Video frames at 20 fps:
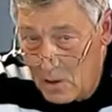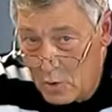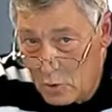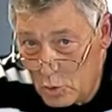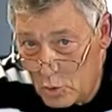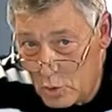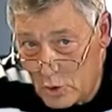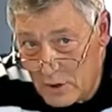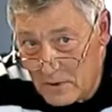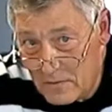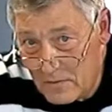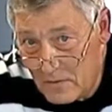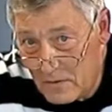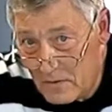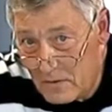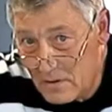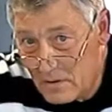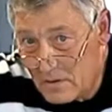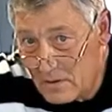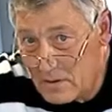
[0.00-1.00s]
Только
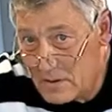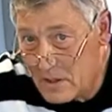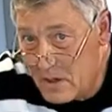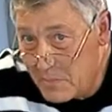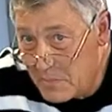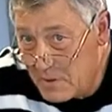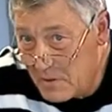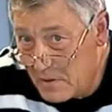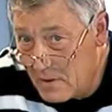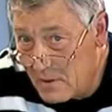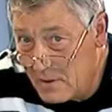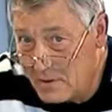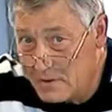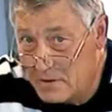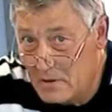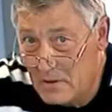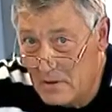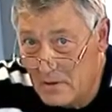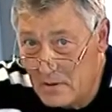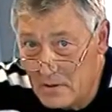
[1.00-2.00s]
ведь степень
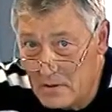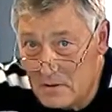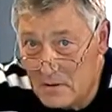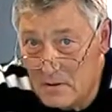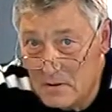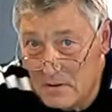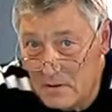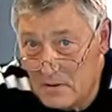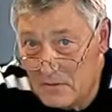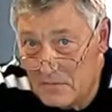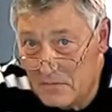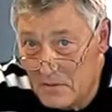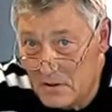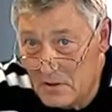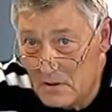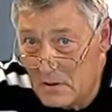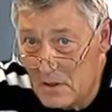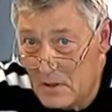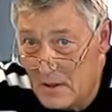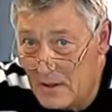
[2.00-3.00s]
риска, риск – это
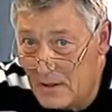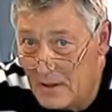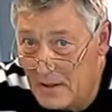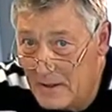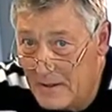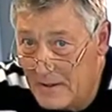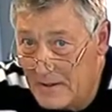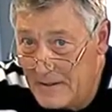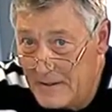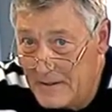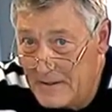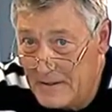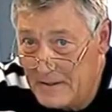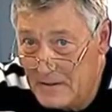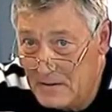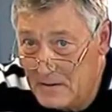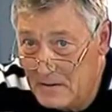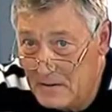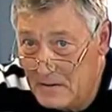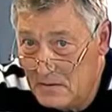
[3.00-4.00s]
всегда
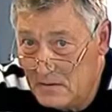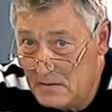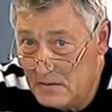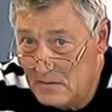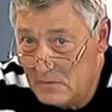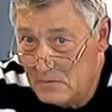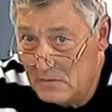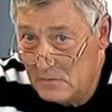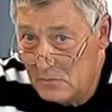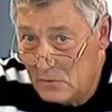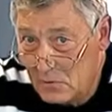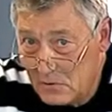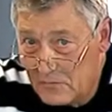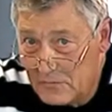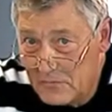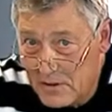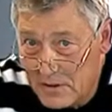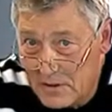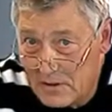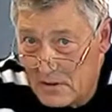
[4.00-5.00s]
э, тот
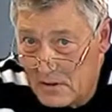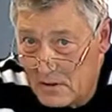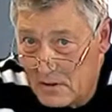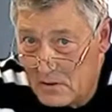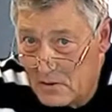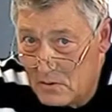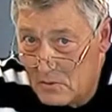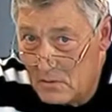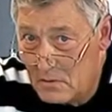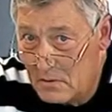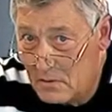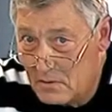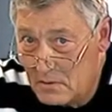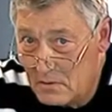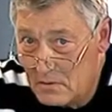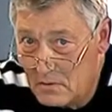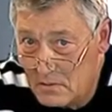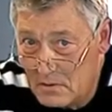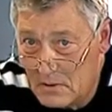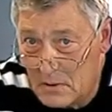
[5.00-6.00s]
фактор,
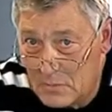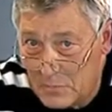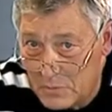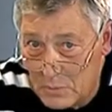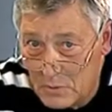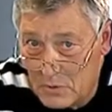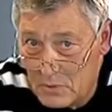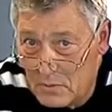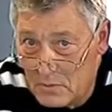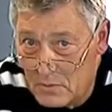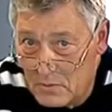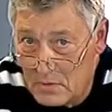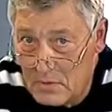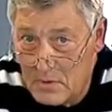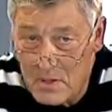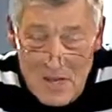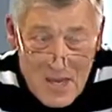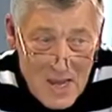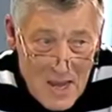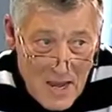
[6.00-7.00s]
который сопутствует
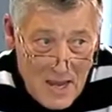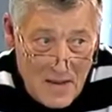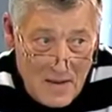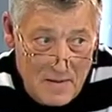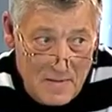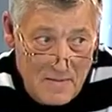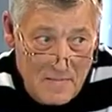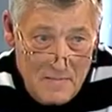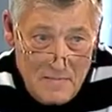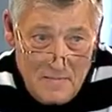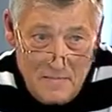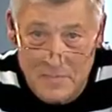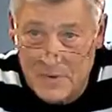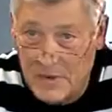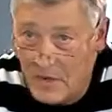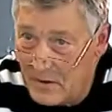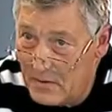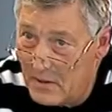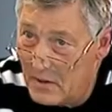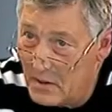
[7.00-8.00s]

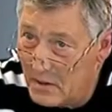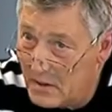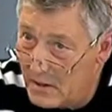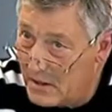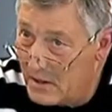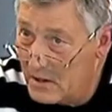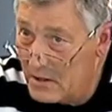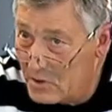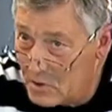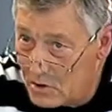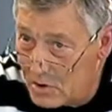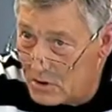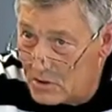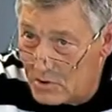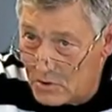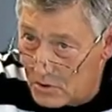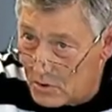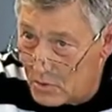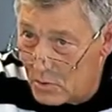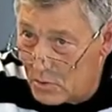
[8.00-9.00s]
неправильной
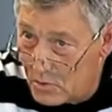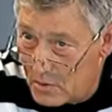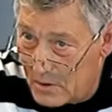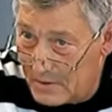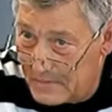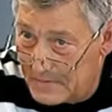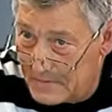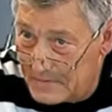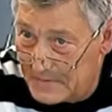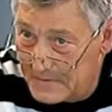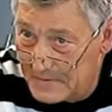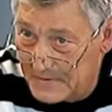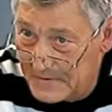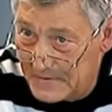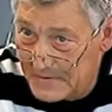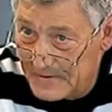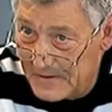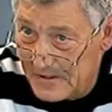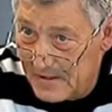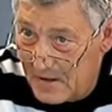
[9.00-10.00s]
организации труда.
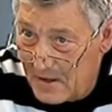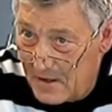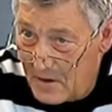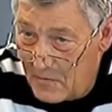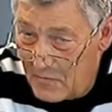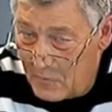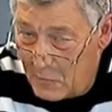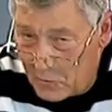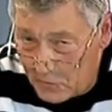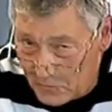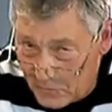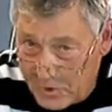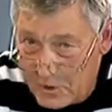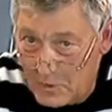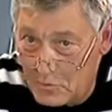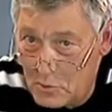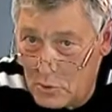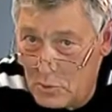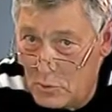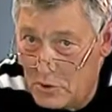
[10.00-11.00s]
Вот в
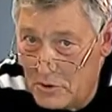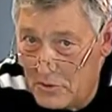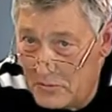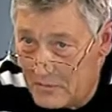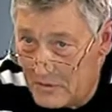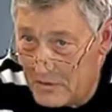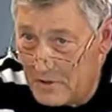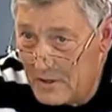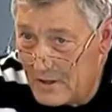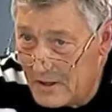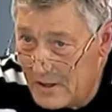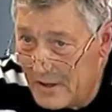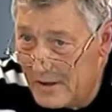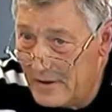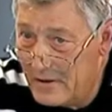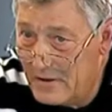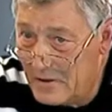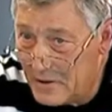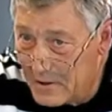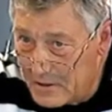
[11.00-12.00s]
этом случае
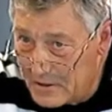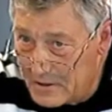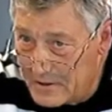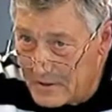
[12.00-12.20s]
возникает риск.